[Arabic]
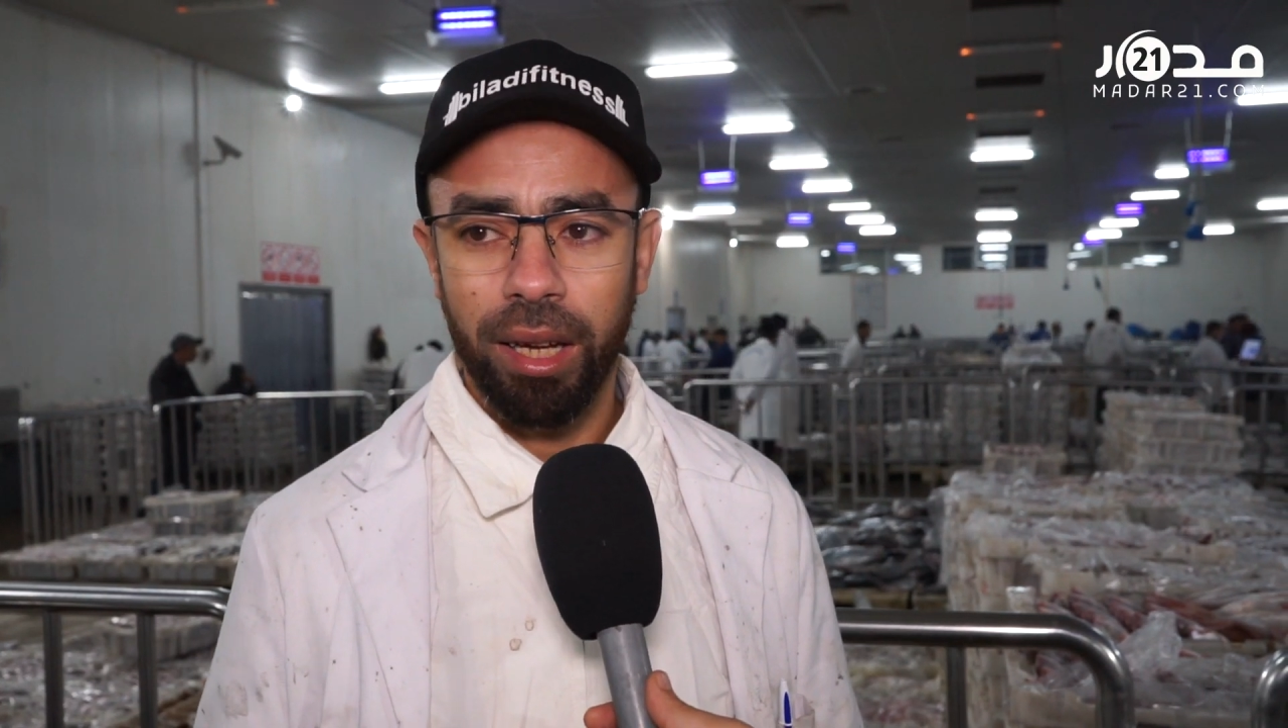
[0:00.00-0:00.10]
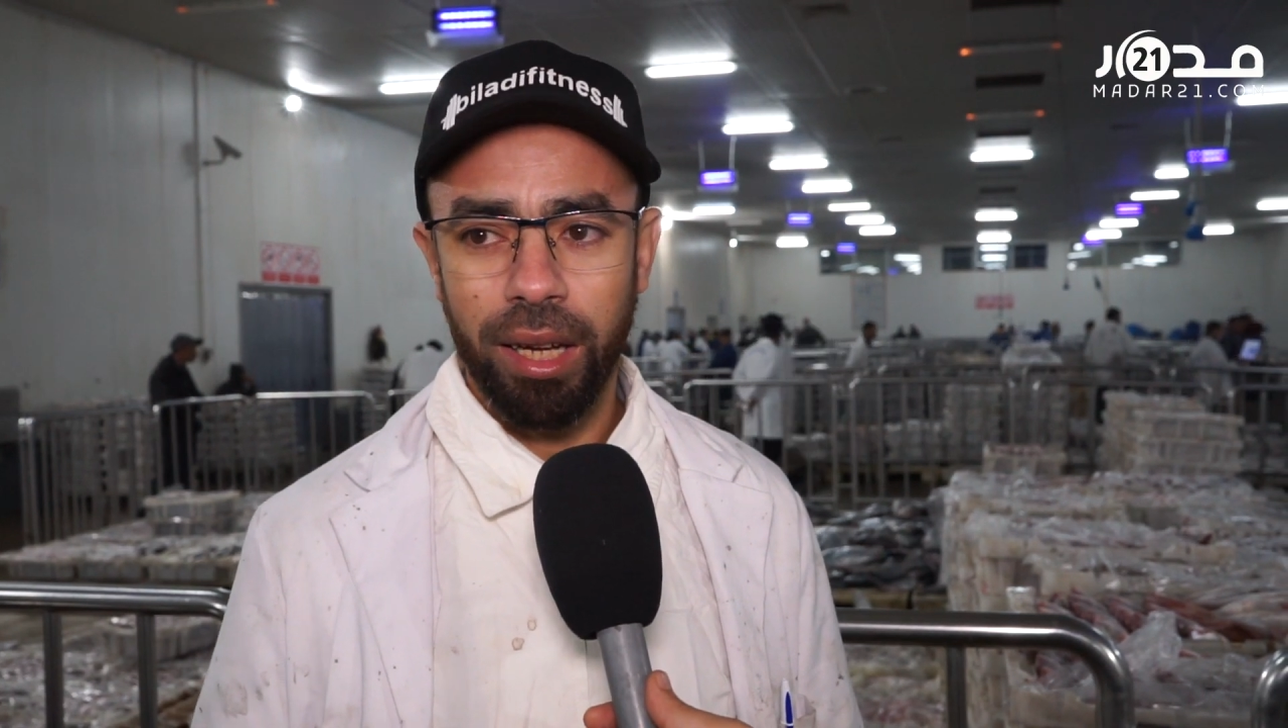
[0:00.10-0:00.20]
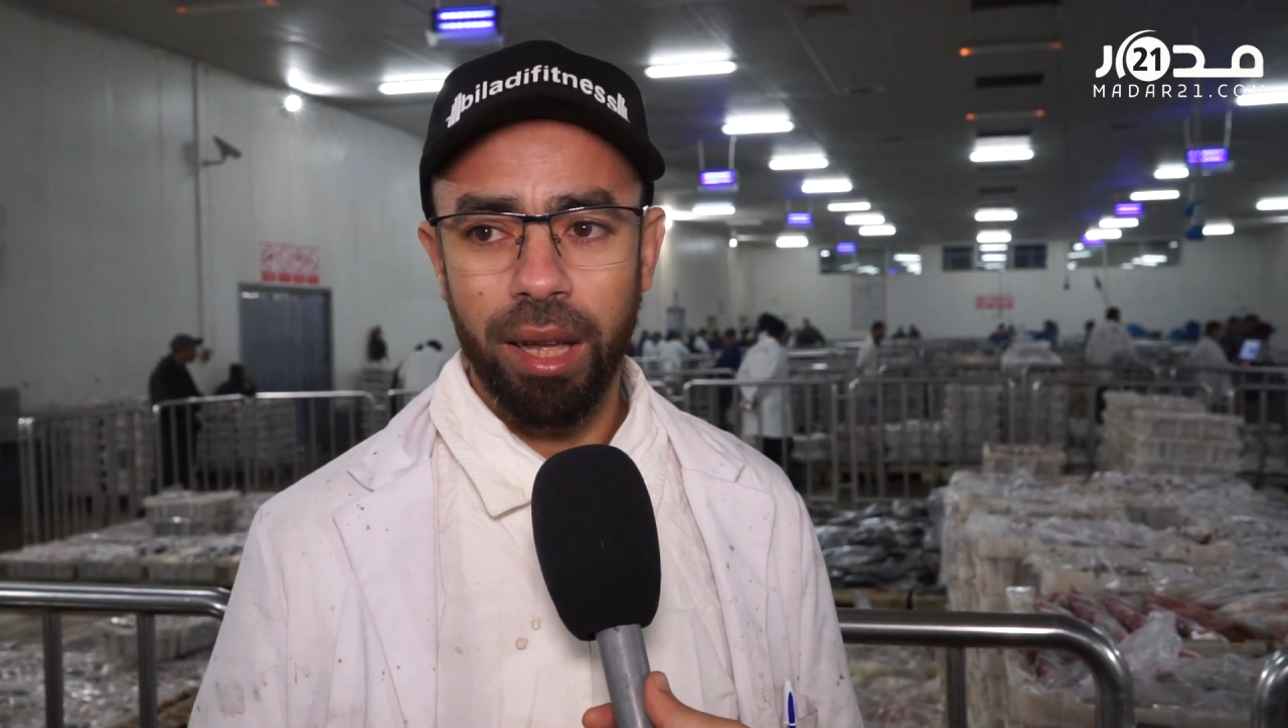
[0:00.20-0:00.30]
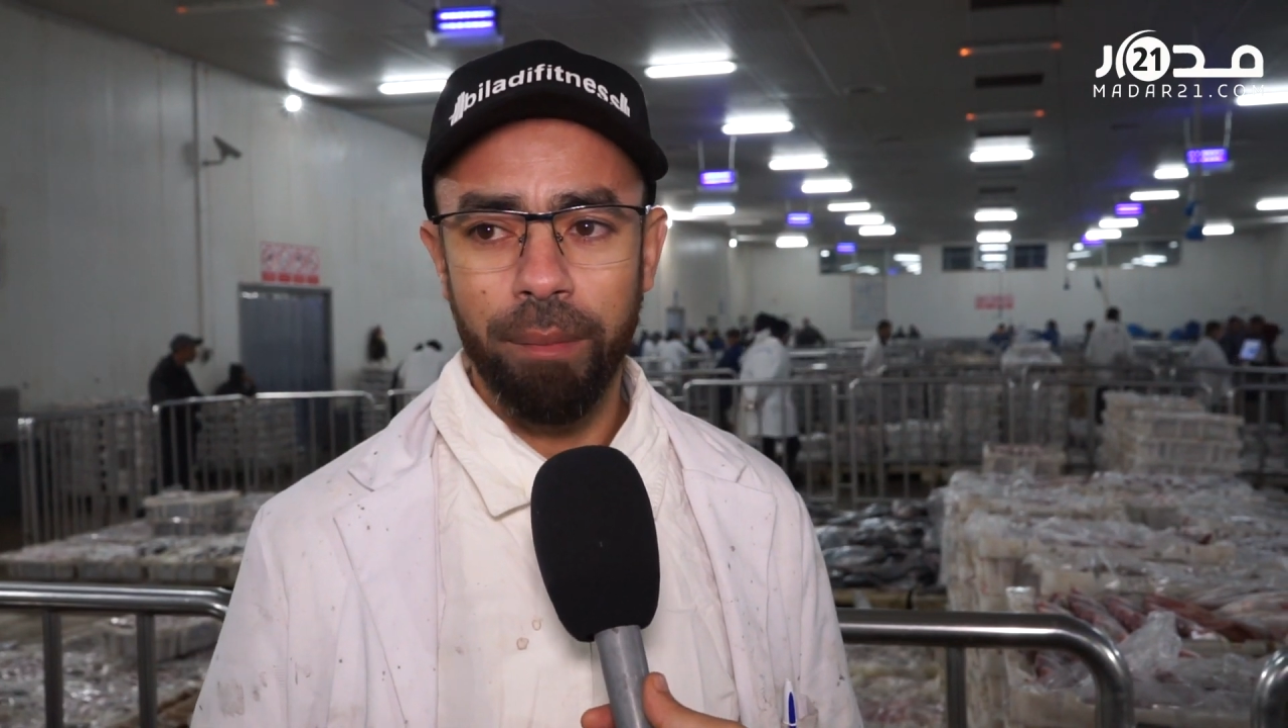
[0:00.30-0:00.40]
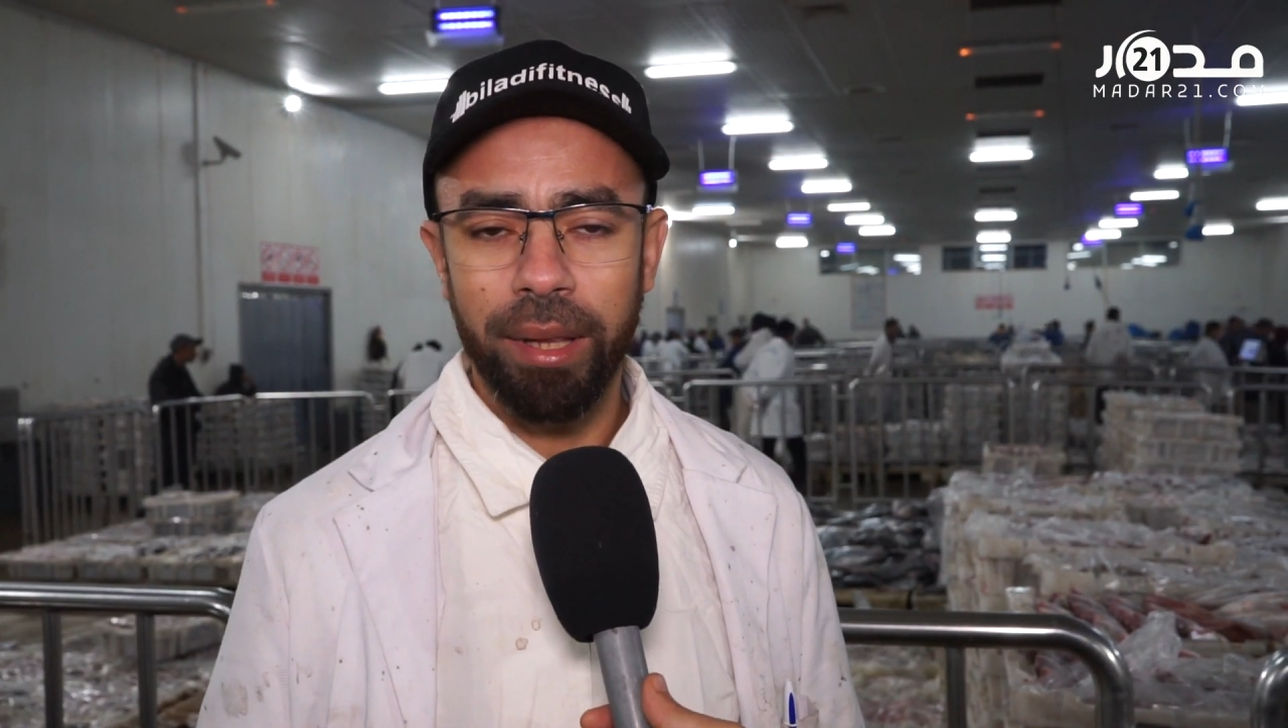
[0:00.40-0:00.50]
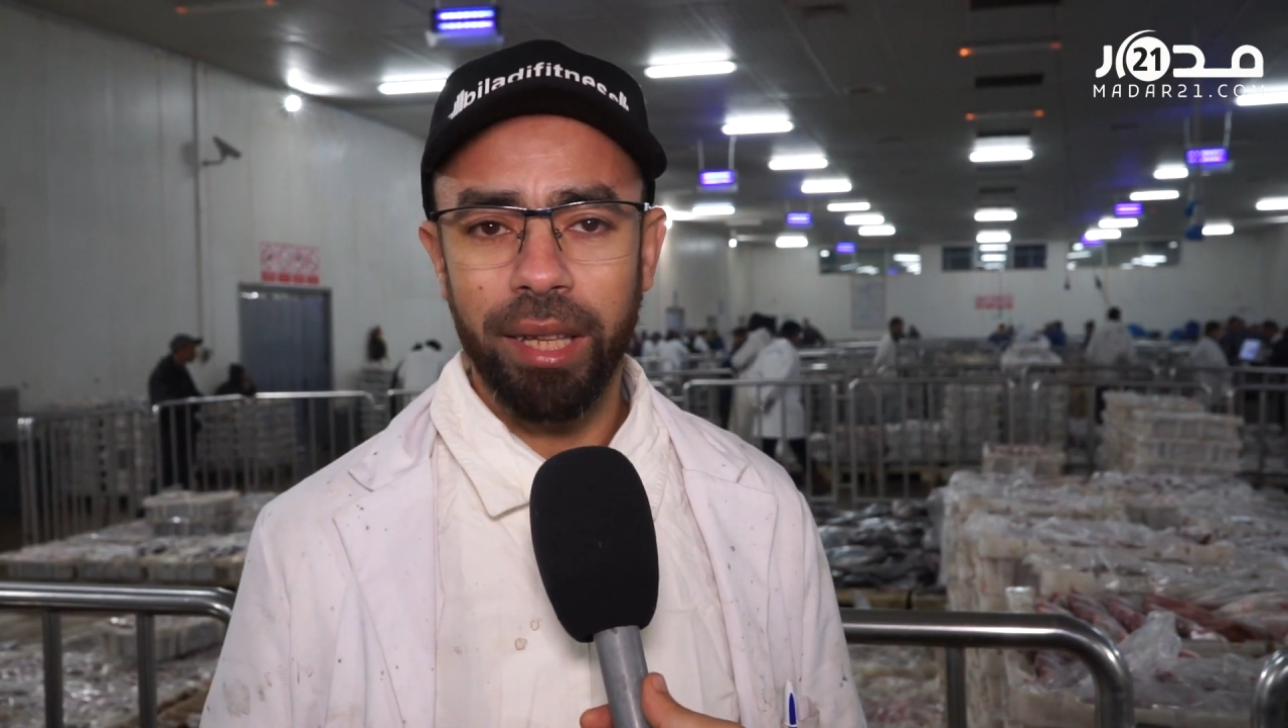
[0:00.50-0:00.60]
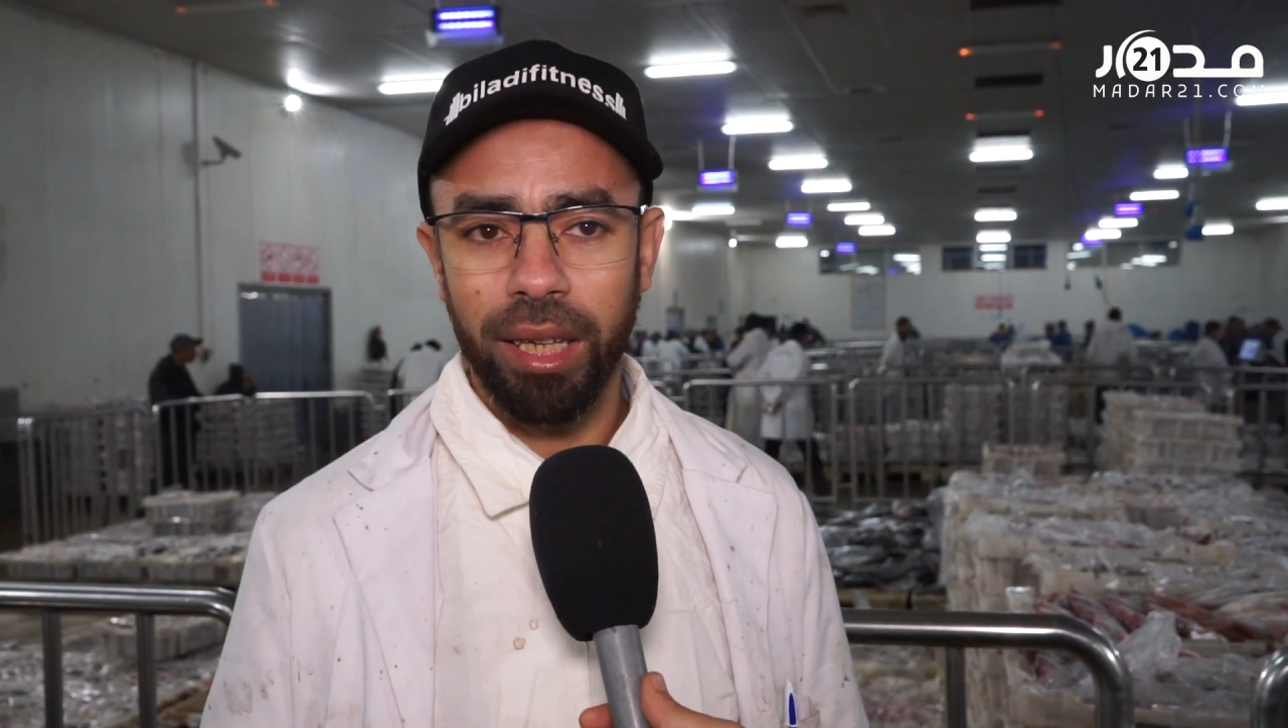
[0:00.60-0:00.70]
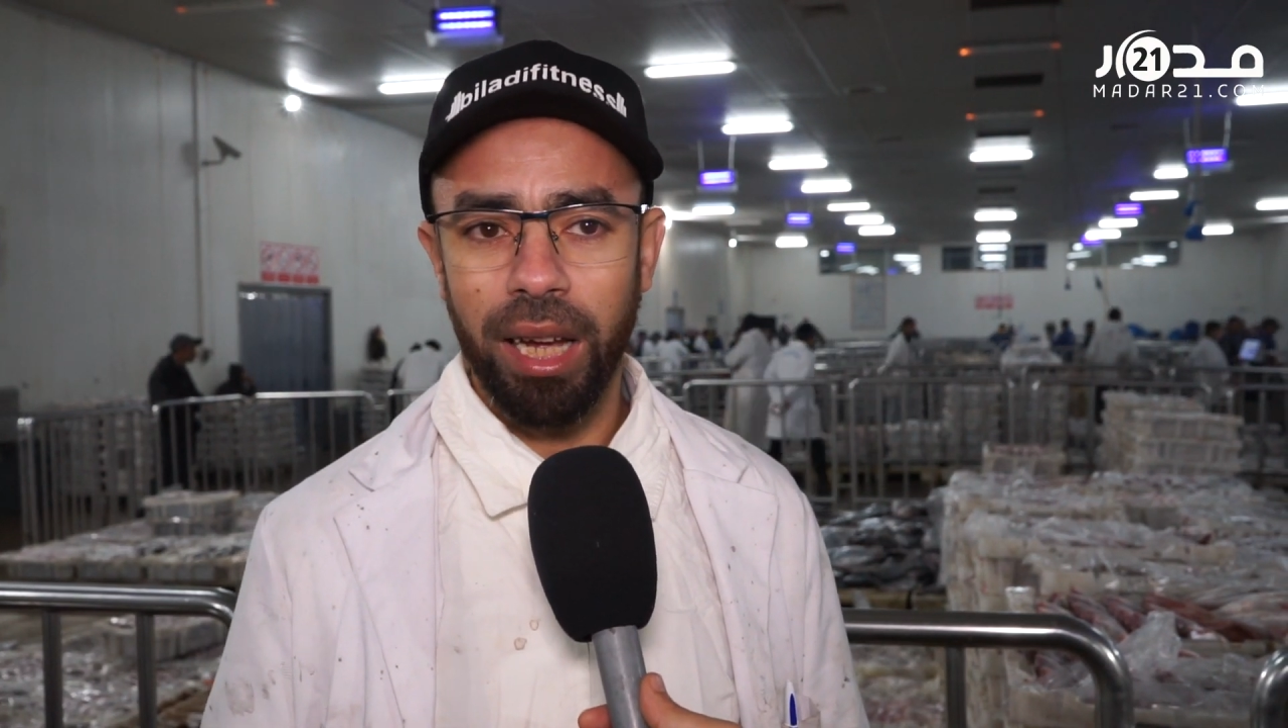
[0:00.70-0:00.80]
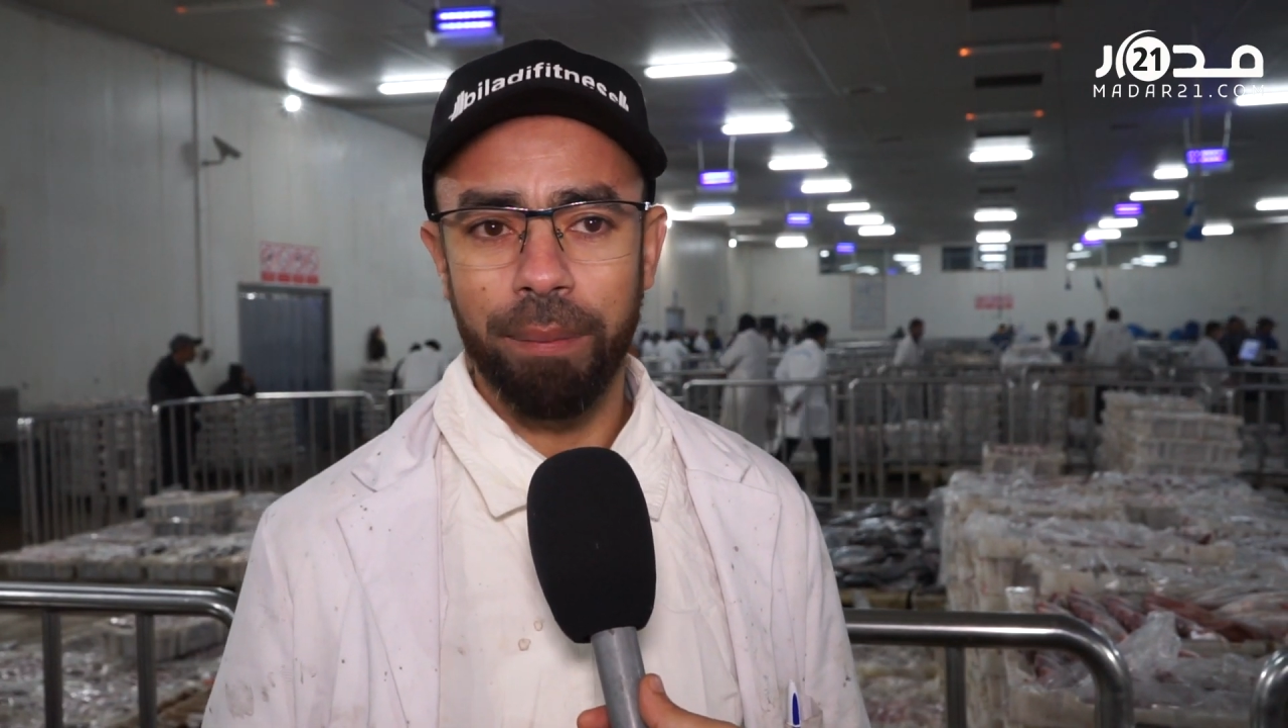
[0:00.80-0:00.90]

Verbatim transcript: كاع مثلا كاع